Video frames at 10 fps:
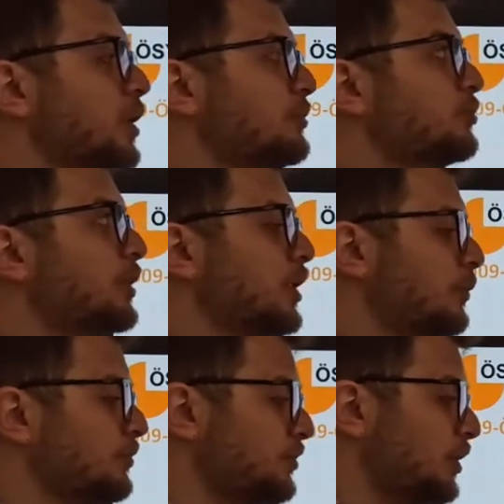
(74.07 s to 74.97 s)
de bizim
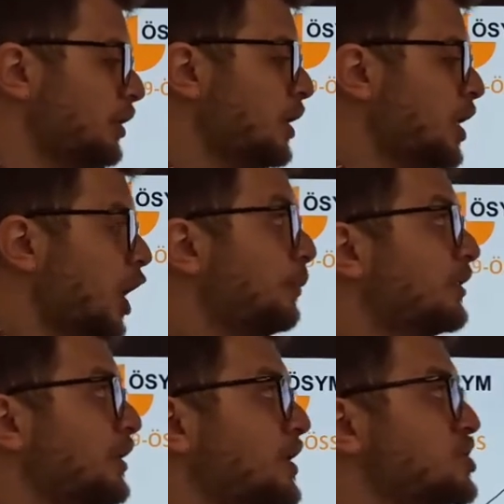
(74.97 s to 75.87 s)
aradığımız değil.
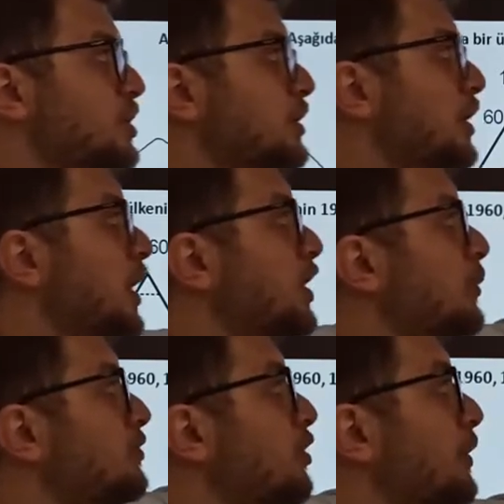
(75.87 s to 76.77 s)
Ama D şıkkına
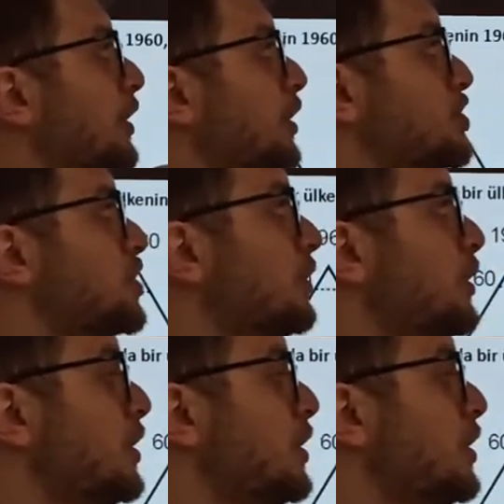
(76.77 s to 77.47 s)
geldiğimiz zaman arkadaşlar